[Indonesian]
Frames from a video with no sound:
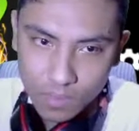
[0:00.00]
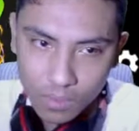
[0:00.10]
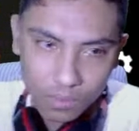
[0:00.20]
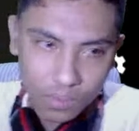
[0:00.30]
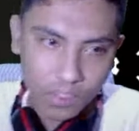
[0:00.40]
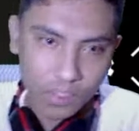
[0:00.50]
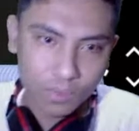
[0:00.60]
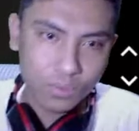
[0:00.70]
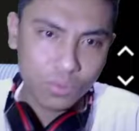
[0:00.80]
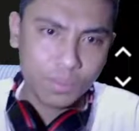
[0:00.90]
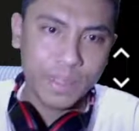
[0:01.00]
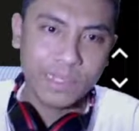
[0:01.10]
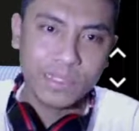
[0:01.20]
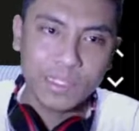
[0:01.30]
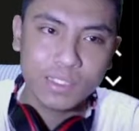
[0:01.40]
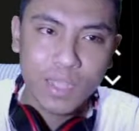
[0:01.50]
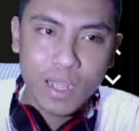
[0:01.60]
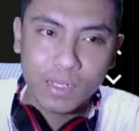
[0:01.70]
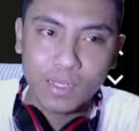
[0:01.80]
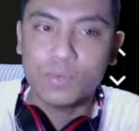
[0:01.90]
Oke, untuk meta
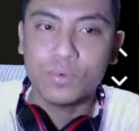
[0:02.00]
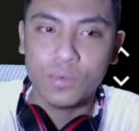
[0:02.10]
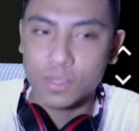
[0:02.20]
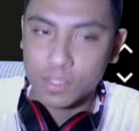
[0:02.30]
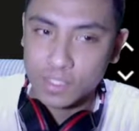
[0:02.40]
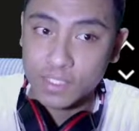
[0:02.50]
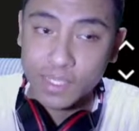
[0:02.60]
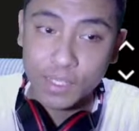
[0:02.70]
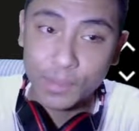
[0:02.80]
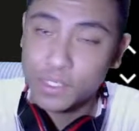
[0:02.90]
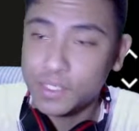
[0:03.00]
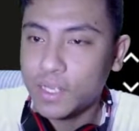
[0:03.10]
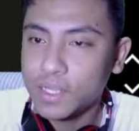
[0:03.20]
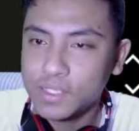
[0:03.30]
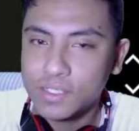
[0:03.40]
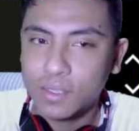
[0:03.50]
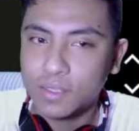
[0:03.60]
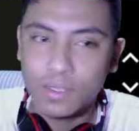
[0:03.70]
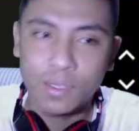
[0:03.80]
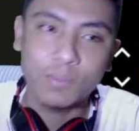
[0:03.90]
sekarang, Jeki masih di atas ya,
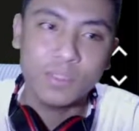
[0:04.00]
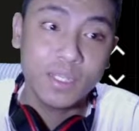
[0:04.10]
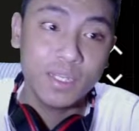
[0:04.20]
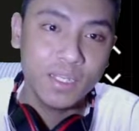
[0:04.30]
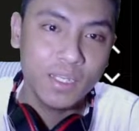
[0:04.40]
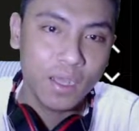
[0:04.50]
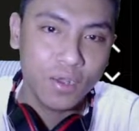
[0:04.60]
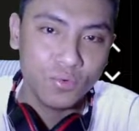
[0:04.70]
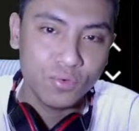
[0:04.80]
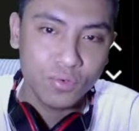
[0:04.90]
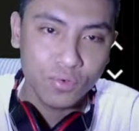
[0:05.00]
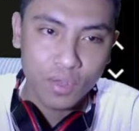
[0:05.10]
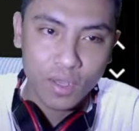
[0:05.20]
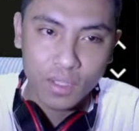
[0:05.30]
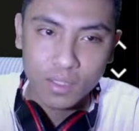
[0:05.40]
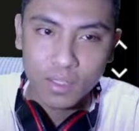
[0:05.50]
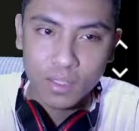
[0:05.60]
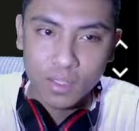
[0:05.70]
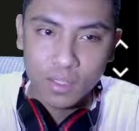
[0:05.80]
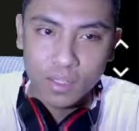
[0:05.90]
tidak bisa diganggu gugat.
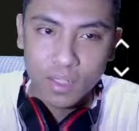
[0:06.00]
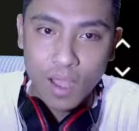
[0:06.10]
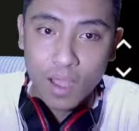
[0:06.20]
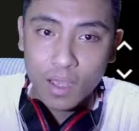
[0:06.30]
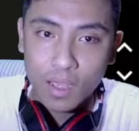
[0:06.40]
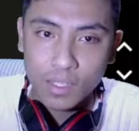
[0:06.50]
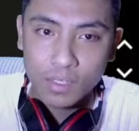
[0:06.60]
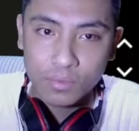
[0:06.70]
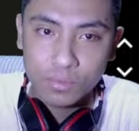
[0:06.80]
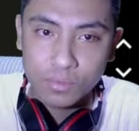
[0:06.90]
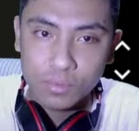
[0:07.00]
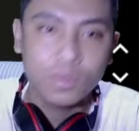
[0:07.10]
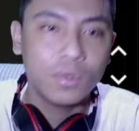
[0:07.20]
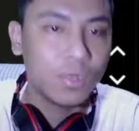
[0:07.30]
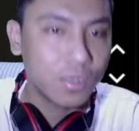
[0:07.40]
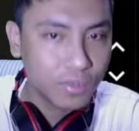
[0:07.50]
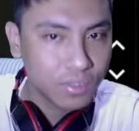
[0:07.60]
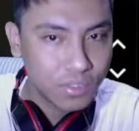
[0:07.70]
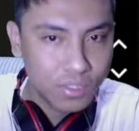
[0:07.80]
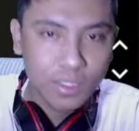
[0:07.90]
Akainu,
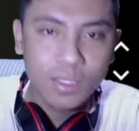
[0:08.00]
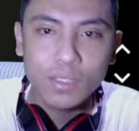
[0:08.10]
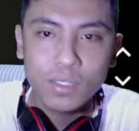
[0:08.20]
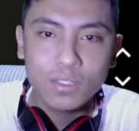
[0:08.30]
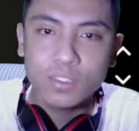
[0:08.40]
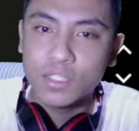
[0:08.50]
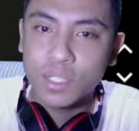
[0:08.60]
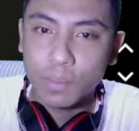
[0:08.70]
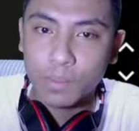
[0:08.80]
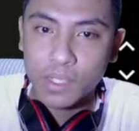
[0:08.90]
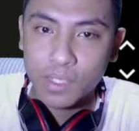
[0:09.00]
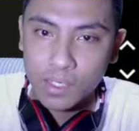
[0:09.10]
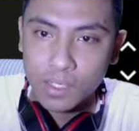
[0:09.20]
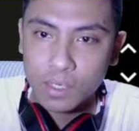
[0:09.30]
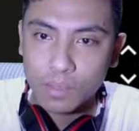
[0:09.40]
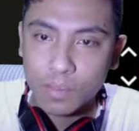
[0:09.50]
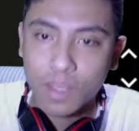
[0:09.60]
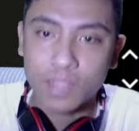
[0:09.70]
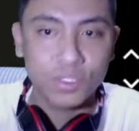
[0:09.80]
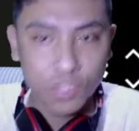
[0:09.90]
Roger, Jebhir
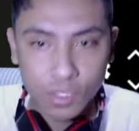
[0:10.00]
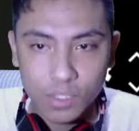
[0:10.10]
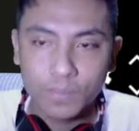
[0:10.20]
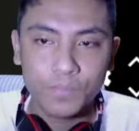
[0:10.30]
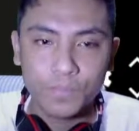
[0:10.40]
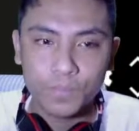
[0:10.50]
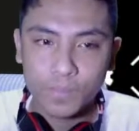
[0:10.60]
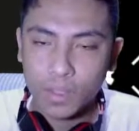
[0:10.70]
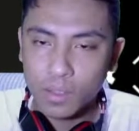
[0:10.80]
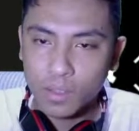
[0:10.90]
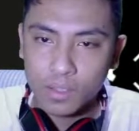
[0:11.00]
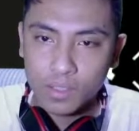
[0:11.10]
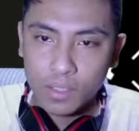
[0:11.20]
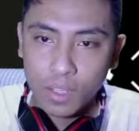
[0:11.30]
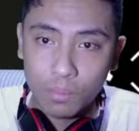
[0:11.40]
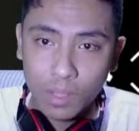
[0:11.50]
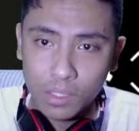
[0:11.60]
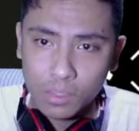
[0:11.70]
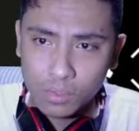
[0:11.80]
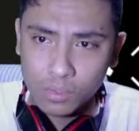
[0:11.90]
masih,
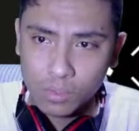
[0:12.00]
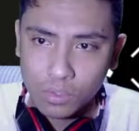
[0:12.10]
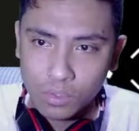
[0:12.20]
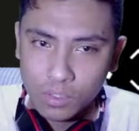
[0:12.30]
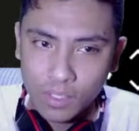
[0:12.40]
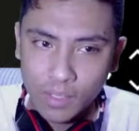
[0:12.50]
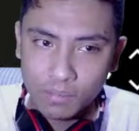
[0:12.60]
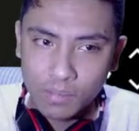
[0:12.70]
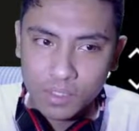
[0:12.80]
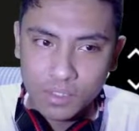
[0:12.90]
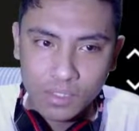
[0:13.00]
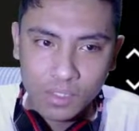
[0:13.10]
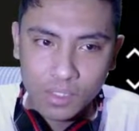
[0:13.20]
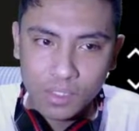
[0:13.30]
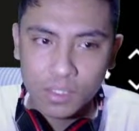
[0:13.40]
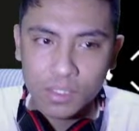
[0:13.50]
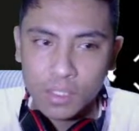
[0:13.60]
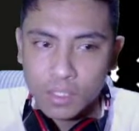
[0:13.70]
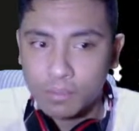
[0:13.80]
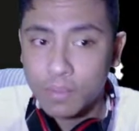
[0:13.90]
Yamato, Oden masih,
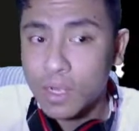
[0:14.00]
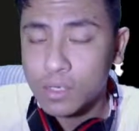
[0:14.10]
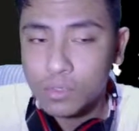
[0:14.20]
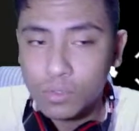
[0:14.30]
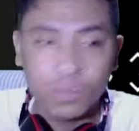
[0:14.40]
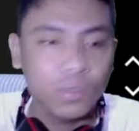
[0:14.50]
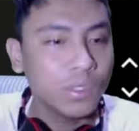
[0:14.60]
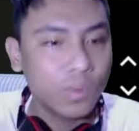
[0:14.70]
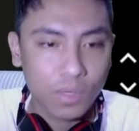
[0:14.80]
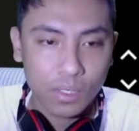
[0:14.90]
Marco nih,